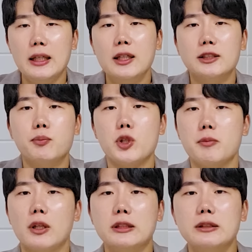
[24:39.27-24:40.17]
지금
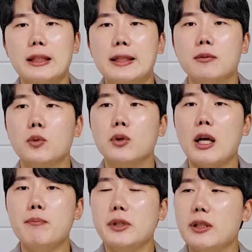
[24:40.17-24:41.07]
보시면은 뭐
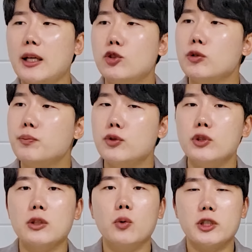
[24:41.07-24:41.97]
엔비디아의 GPU
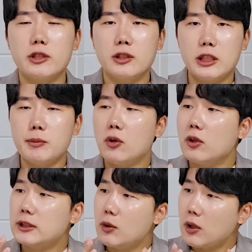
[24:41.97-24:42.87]
인공지능 칩 이런 거
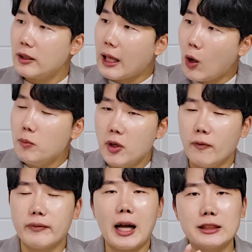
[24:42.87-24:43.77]
새롭게
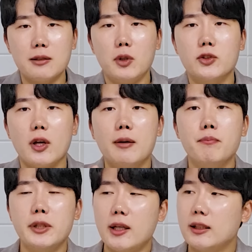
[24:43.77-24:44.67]
나오면 가장 먼저
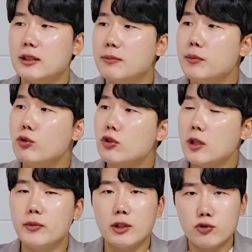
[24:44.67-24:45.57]
엔비디아 같은 미국
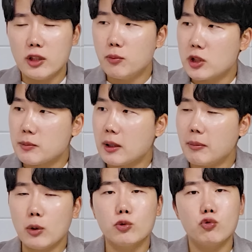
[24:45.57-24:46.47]
기업들이 수혜를 보지 구조지
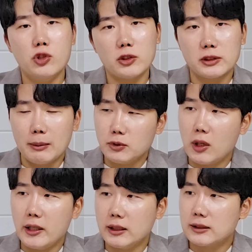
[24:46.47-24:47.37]
바로 뒤이어서 삼성
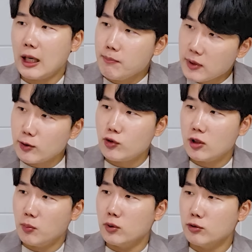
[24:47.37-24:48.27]
하이닉스가 함께
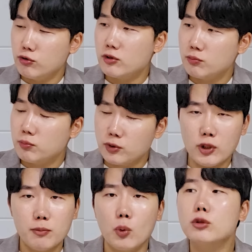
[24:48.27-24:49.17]
수혜를 보는 구조,
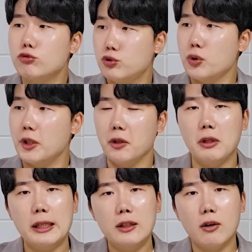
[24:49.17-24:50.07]
수혜를 보는 구조예요.
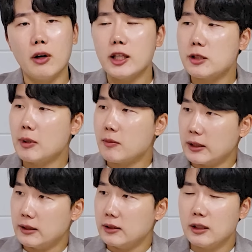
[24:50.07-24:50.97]
어, HBM
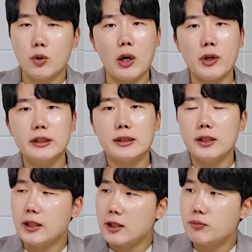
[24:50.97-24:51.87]
같은. 과거에는 3D
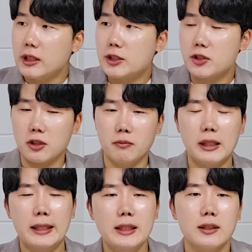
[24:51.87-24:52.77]
랜드 플래시처럼.
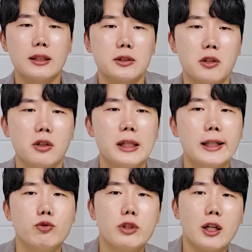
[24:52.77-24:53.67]
그래서
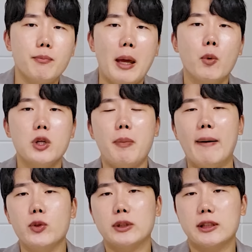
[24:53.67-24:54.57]
우리나라 메모리
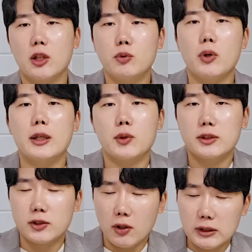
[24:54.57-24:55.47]
반도체 산업도 계속해서
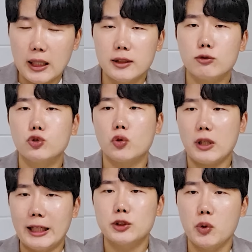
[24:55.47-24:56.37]
성장하는 구조를
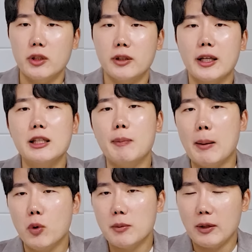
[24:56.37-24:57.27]
가지고 있는데 이
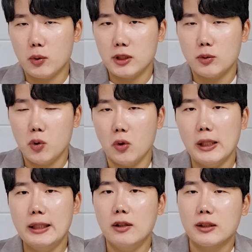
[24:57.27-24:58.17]
메모리 반도체도
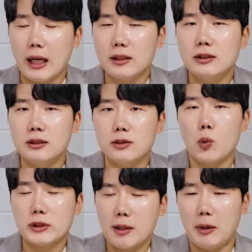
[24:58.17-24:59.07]
어, 다른
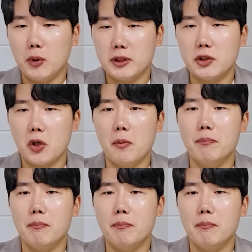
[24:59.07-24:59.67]
고사양 반도체처럼